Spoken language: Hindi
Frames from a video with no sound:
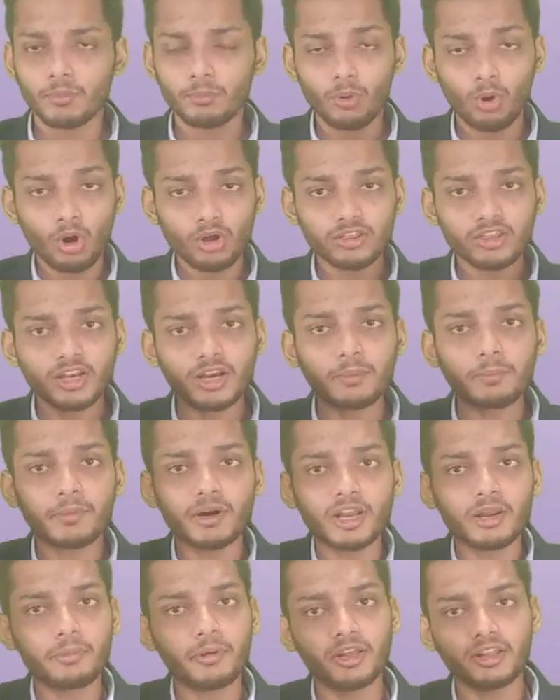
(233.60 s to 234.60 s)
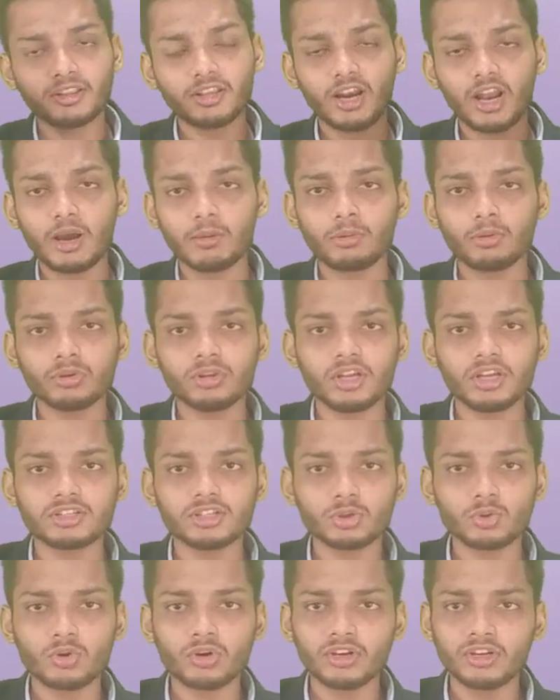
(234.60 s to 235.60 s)
बहुत सारे बड़े बड़े तालाब होते हैं
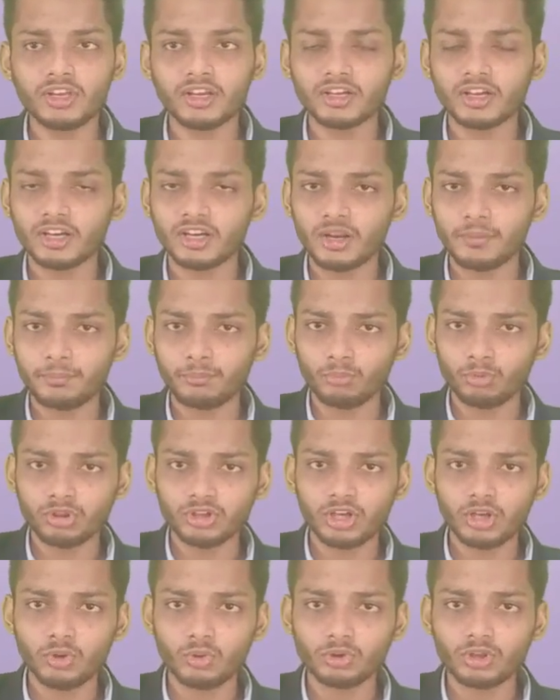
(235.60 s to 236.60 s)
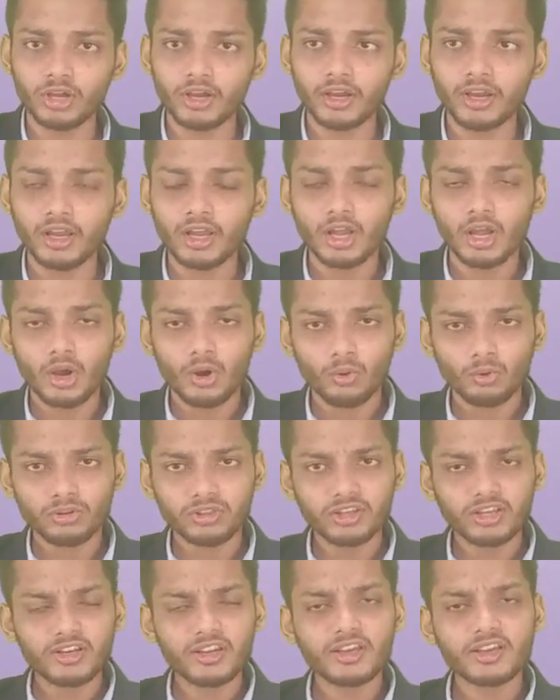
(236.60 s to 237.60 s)
जिनको क्लियर करना मुश्किल होता है
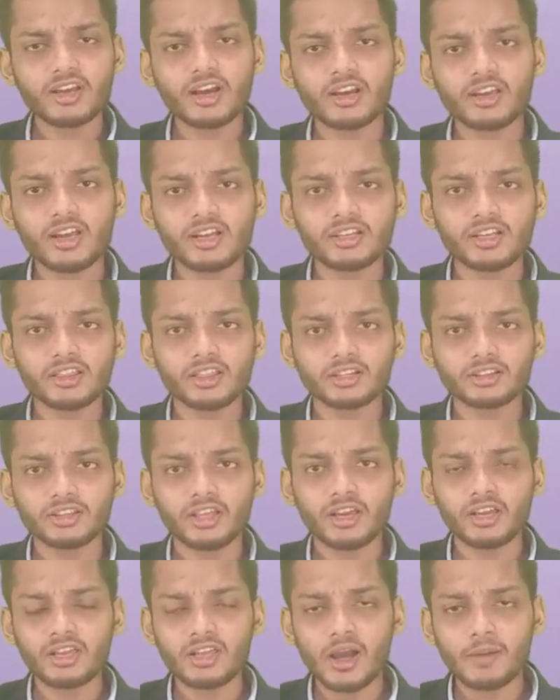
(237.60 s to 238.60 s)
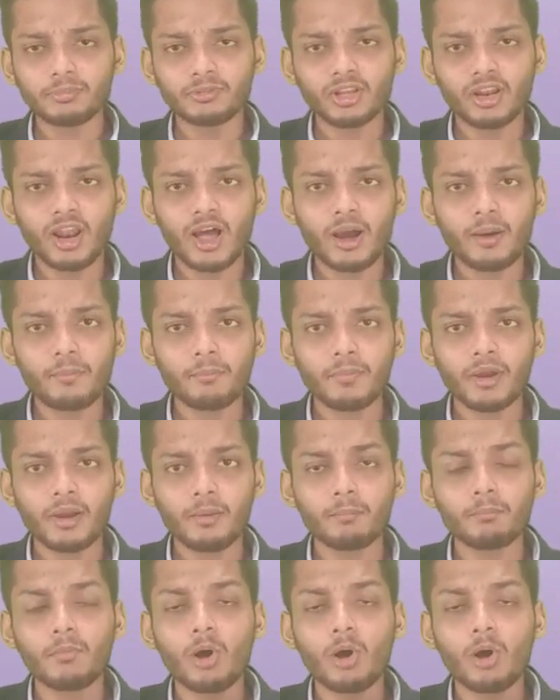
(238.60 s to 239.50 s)
उसके लिए क्या किया जा सकता है कि आप तालाब में